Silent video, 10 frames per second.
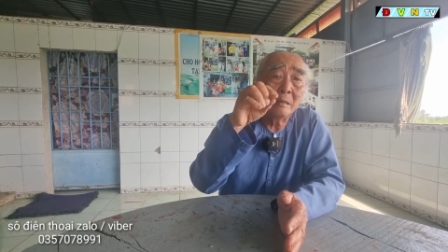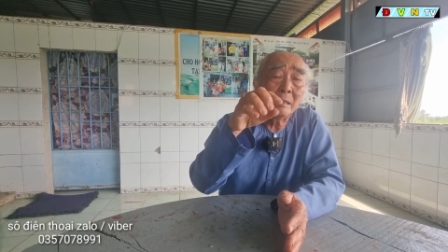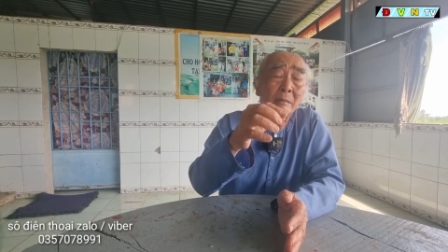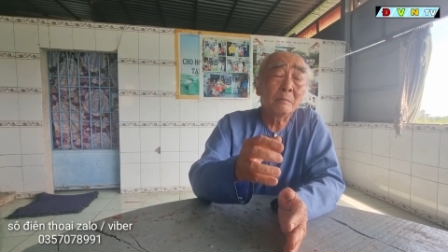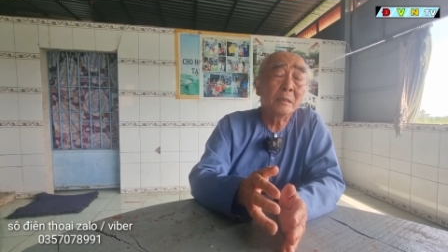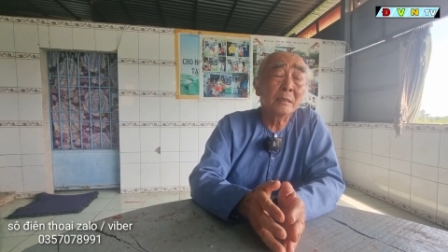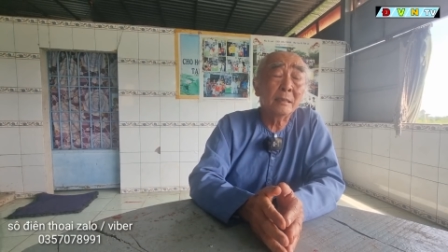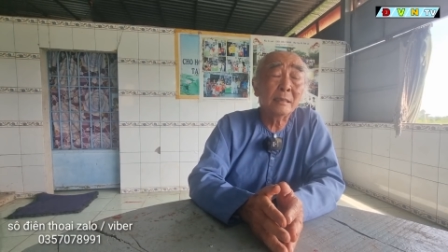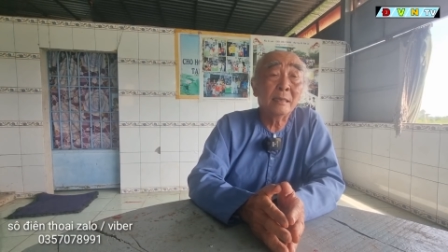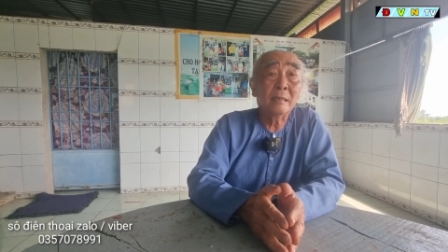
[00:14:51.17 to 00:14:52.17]
nó là mới
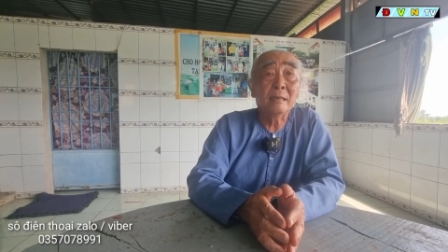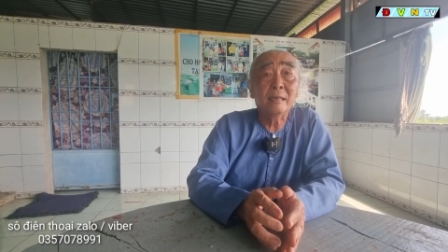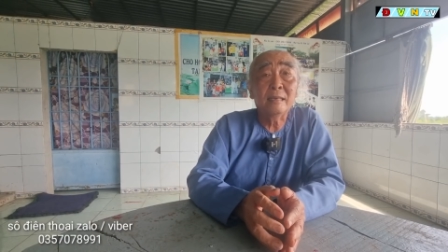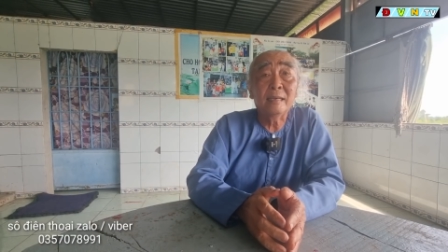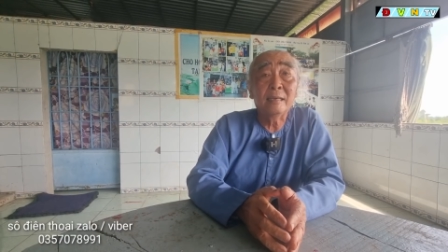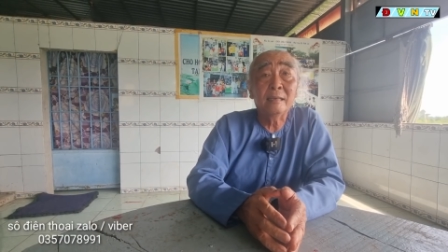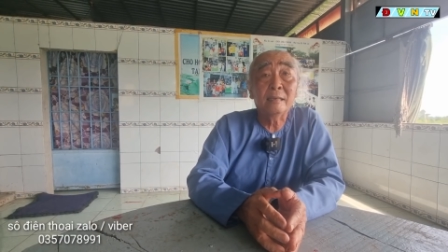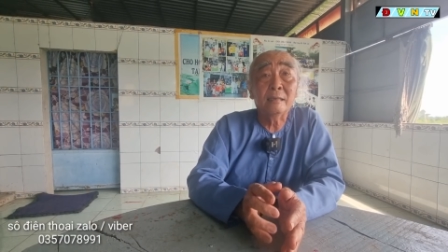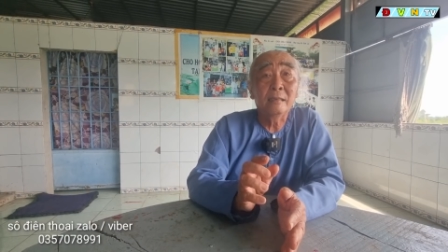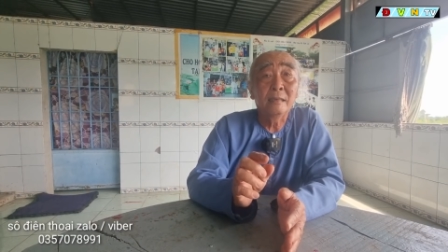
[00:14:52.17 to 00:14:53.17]
sanh thời kỳ này nó
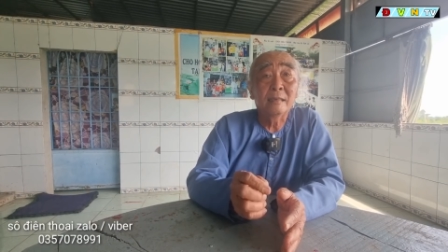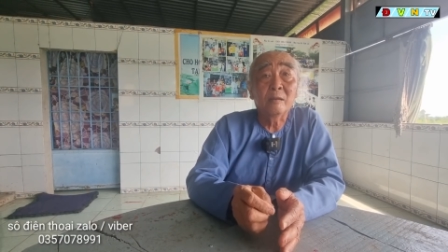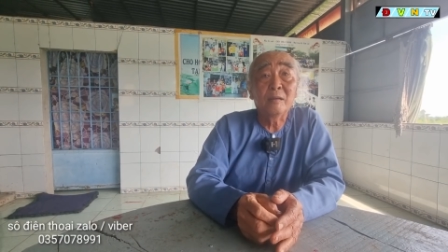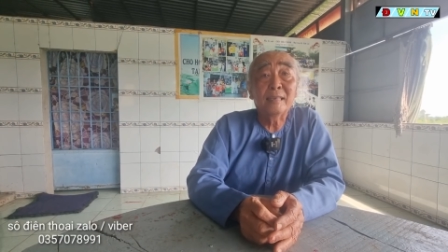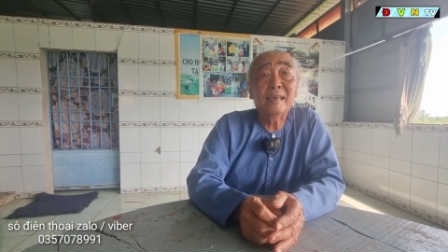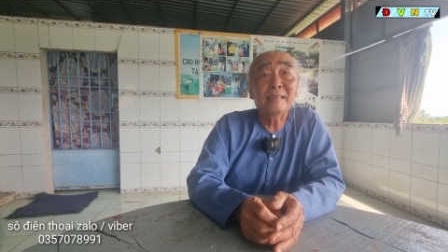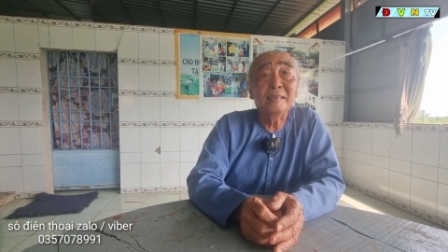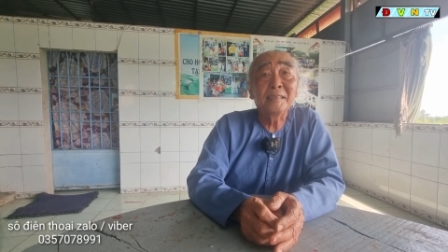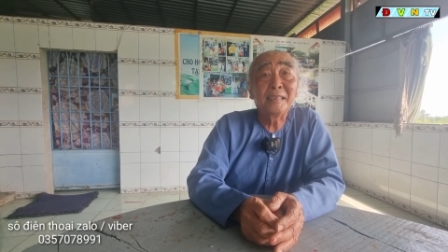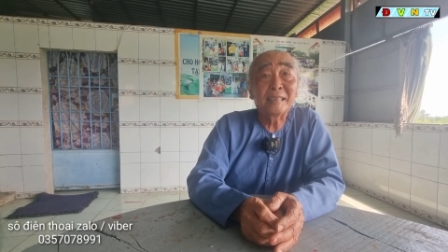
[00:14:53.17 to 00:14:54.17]
là gọi là thái
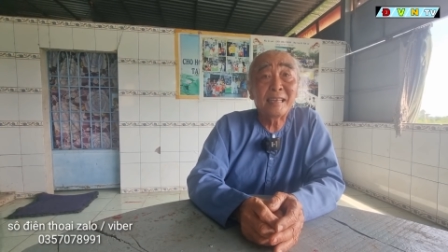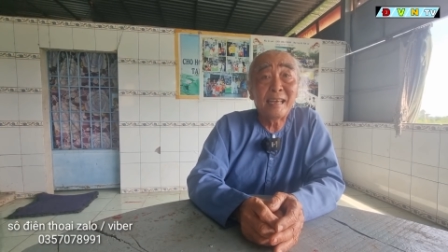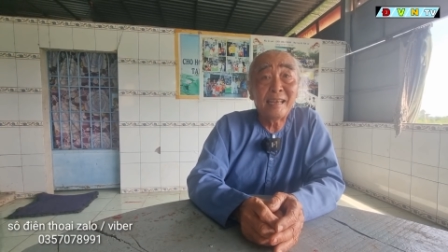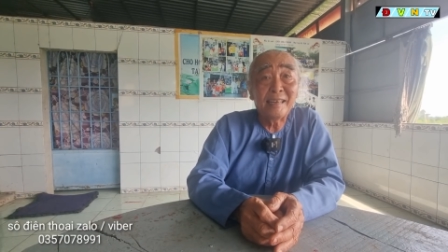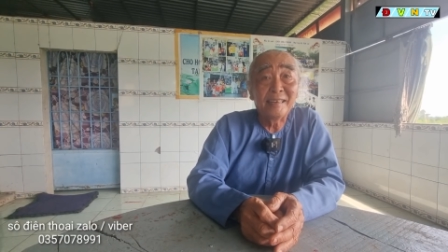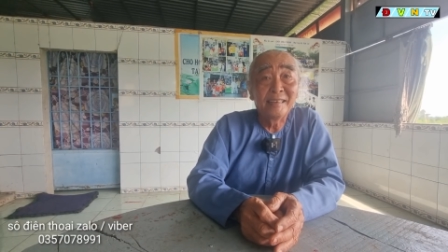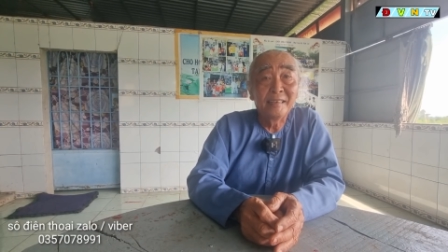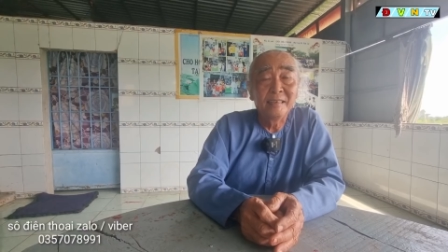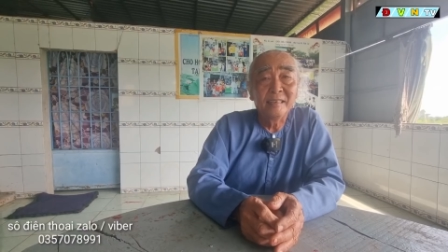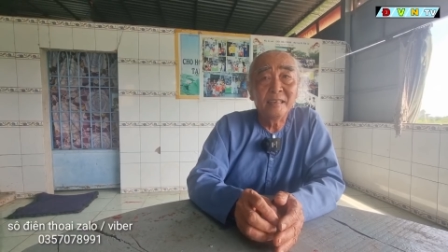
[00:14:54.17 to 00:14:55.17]
tử chi đạt ta
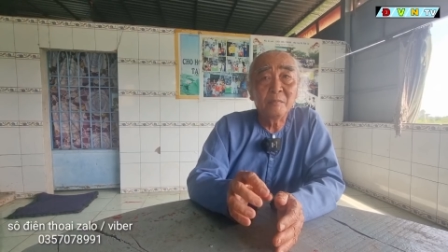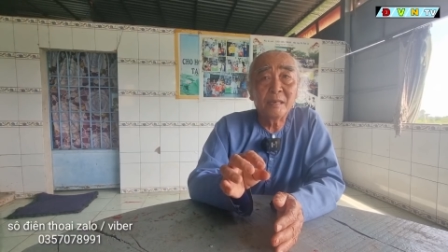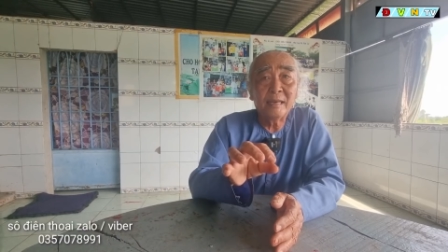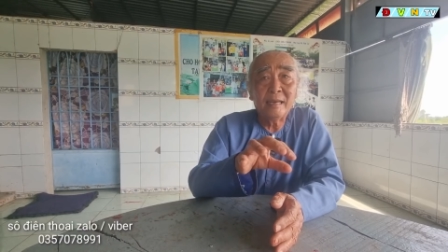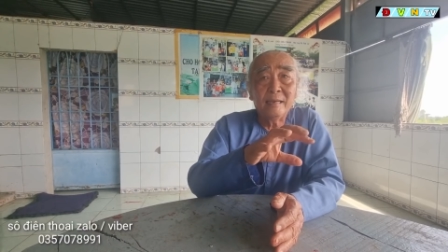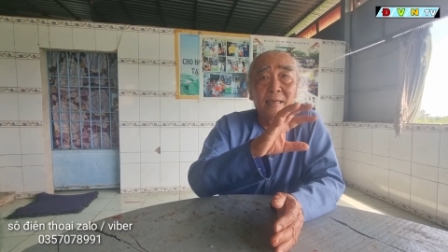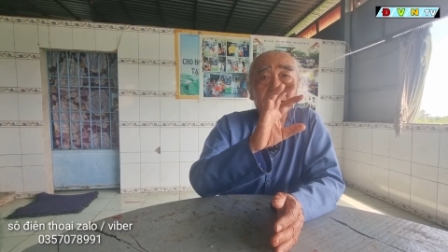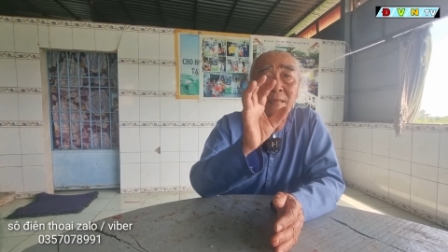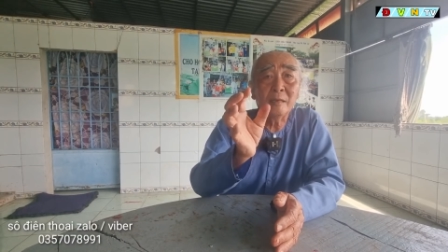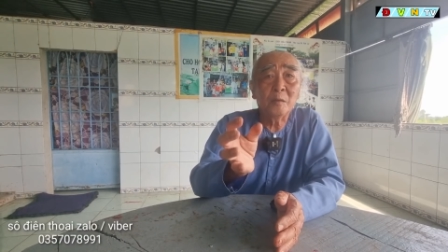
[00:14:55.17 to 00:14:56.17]
khi mà ngài lớn
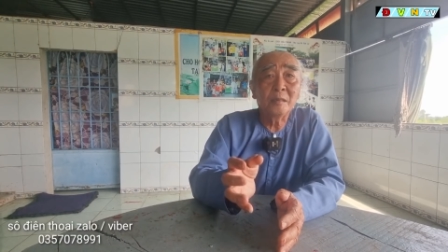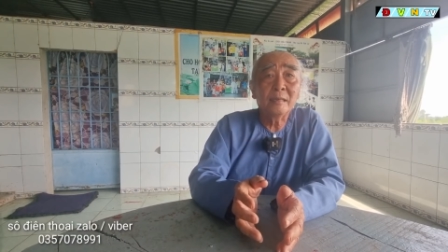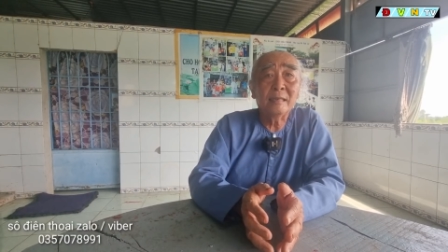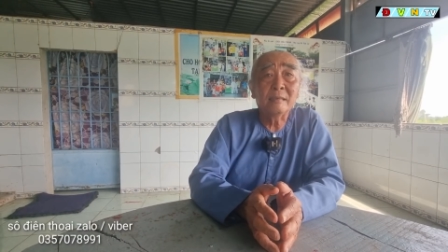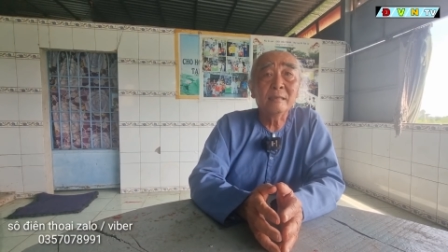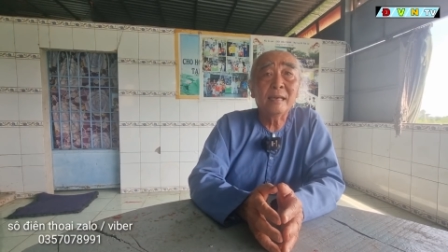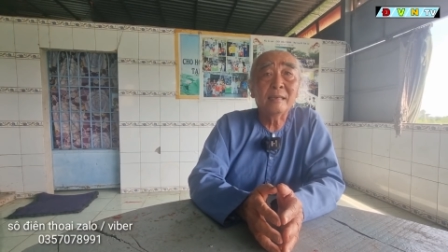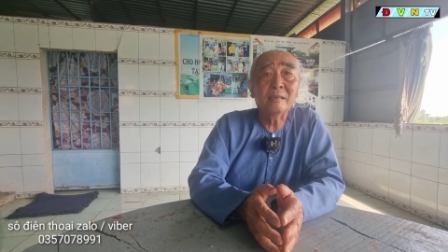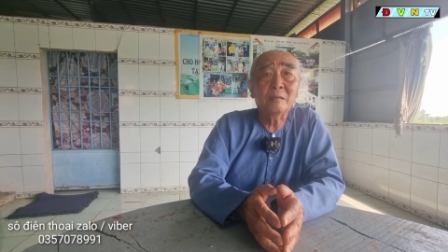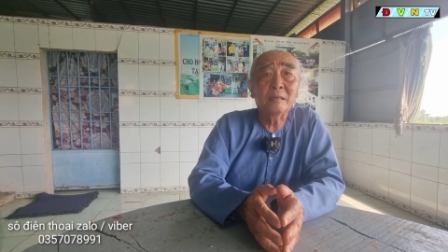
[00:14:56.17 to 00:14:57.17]
lên rồi đó ngài trưởng
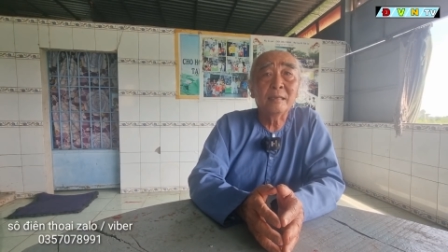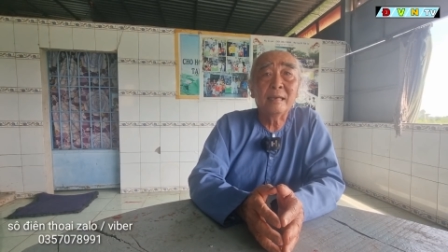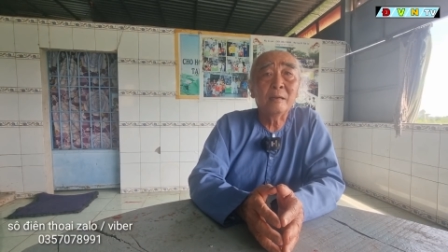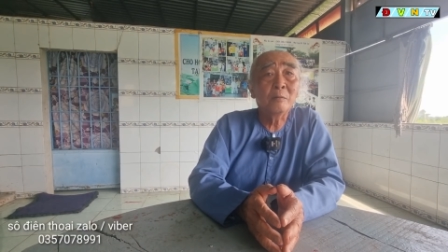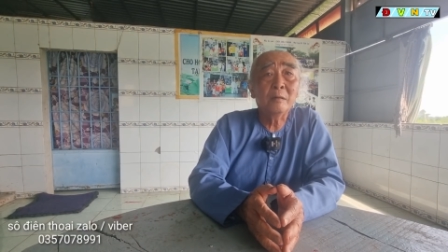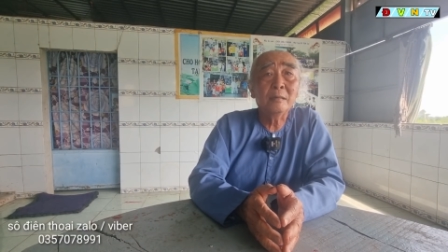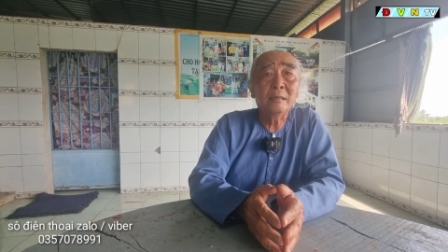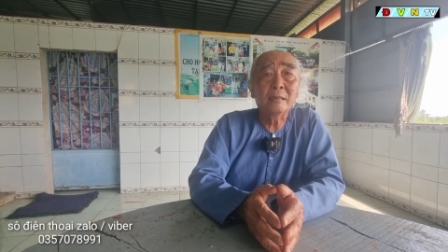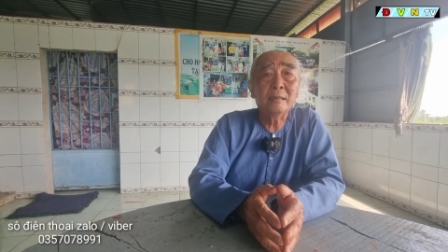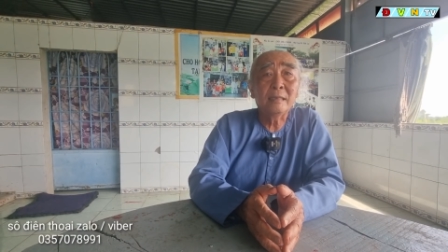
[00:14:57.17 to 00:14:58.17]
thành rồi thì ngài đâu có
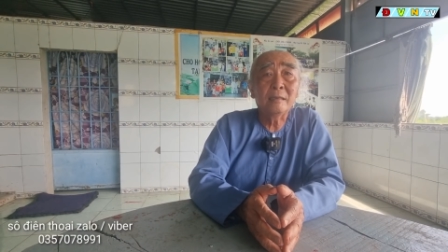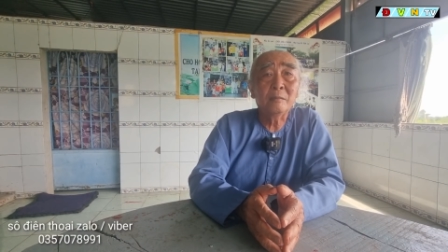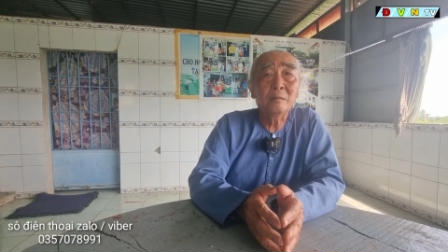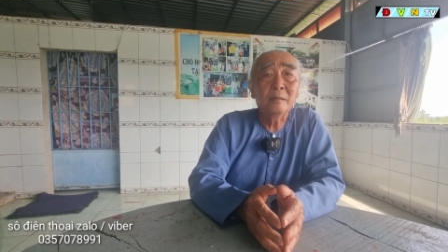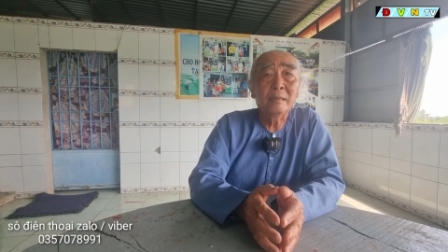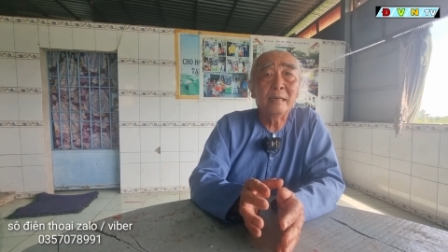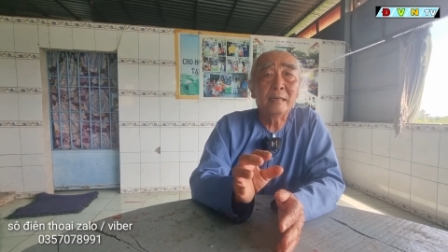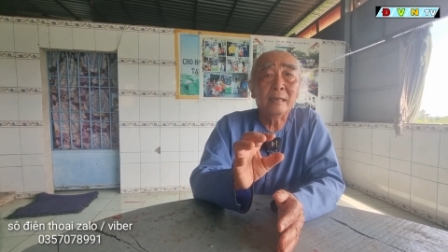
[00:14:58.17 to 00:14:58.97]
nhìn cái gì đâu ngài